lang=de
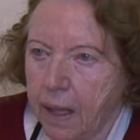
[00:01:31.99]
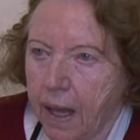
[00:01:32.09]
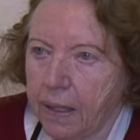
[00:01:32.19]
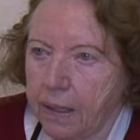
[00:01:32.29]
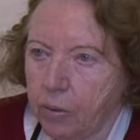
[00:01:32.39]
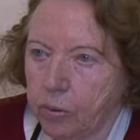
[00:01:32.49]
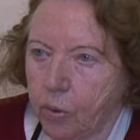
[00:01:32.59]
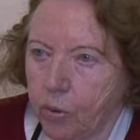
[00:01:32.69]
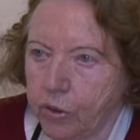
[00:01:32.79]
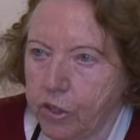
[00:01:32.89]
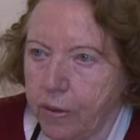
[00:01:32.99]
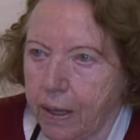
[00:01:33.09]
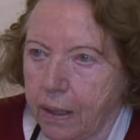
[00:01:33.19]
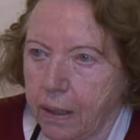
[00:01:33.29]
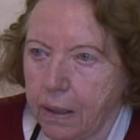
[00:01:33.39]
Anne hat acht
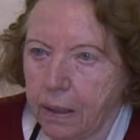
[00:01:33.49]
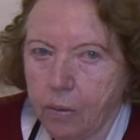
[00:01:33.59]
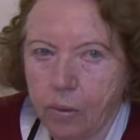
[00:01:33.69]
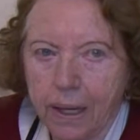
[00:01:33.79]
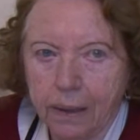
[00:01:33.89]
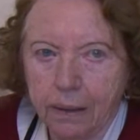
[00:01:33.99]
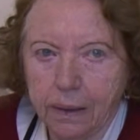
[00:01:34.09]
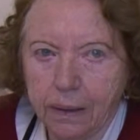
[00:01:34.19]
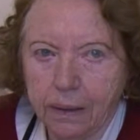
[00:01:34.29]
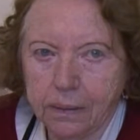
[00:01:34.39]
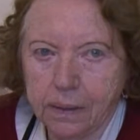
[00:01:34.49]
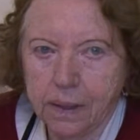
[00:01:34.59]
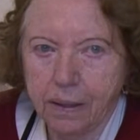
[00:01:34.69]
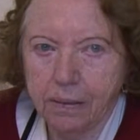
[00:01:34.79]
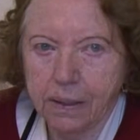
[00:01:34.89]
Jahre Gulag gekriegt,
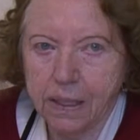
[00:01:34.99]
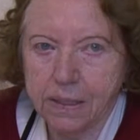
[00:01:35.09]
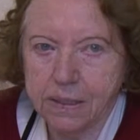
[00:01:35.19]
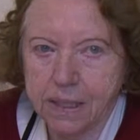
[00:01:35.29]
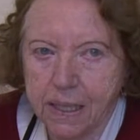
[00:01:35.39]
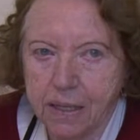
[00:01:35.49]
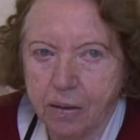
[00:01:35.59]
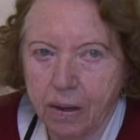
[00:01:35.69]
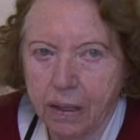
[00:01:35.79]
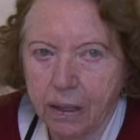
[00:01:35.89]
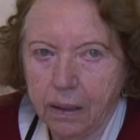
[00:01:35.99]
die andere zehn Jahre.